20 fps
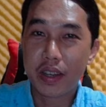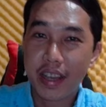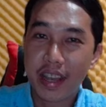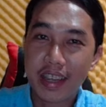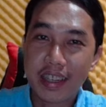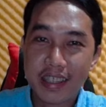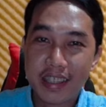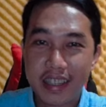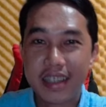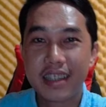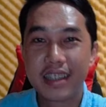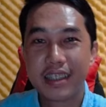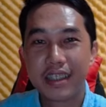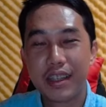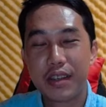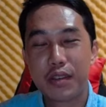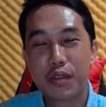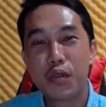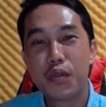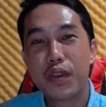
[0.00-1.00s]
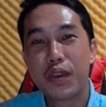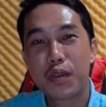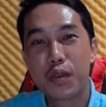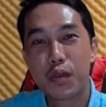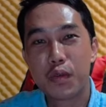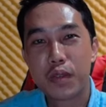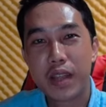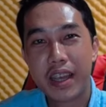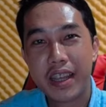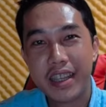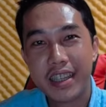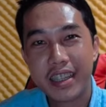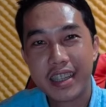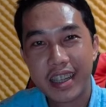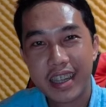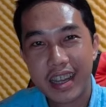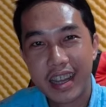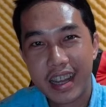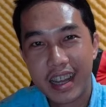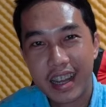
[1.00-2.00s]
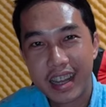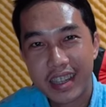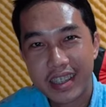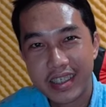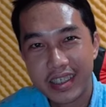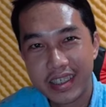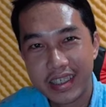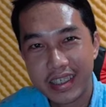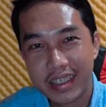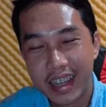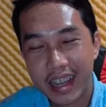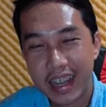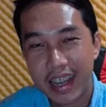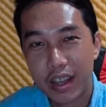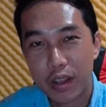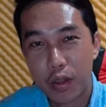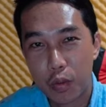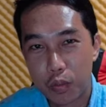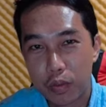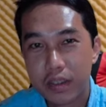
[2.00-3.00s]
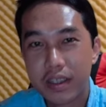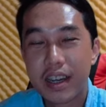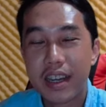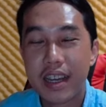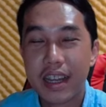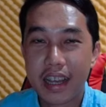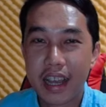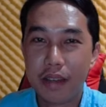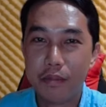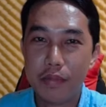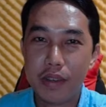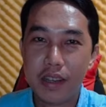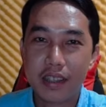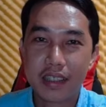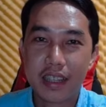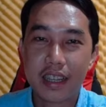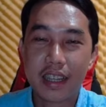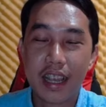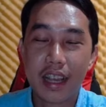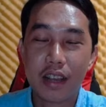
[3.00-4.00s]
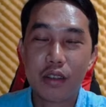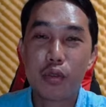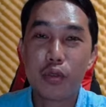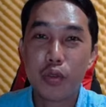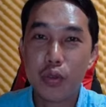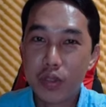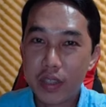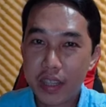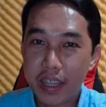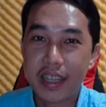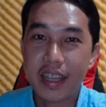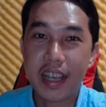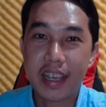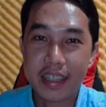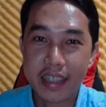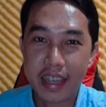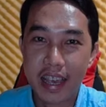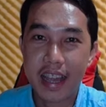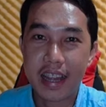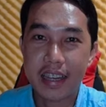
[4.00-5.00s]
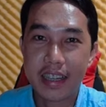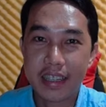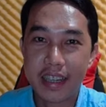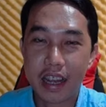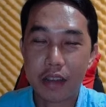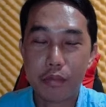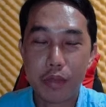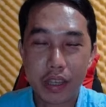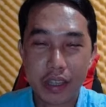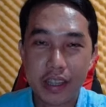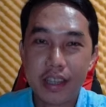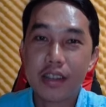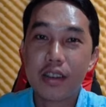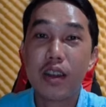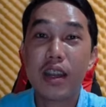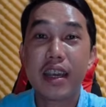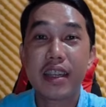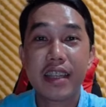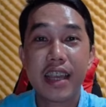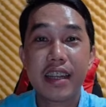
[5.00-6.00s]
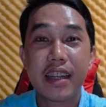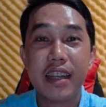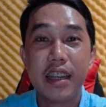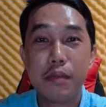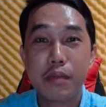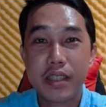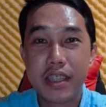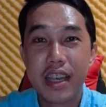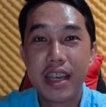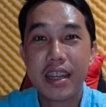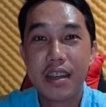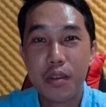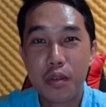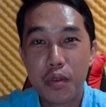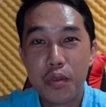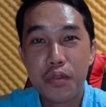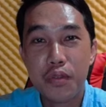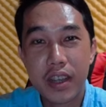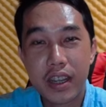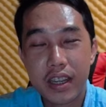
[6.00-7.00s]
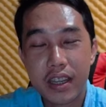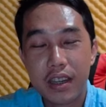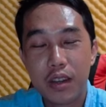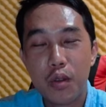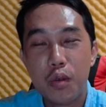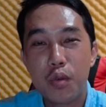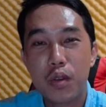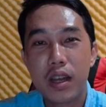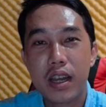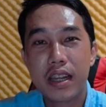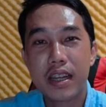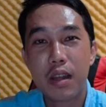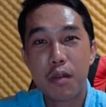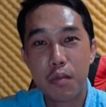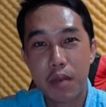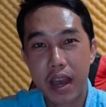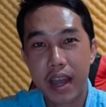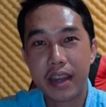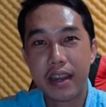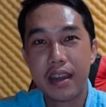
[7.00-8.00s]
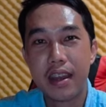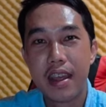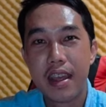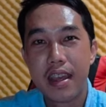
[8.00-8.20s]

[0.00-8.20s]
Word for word: ngắn đó thì quý vị cũng thấy à, cường à, cũng rất là cảm ơn tất cả cô chú anh chị khán giả đặc biệt nhất đó là gia đình fc đó quý vị luôn à, đồng hành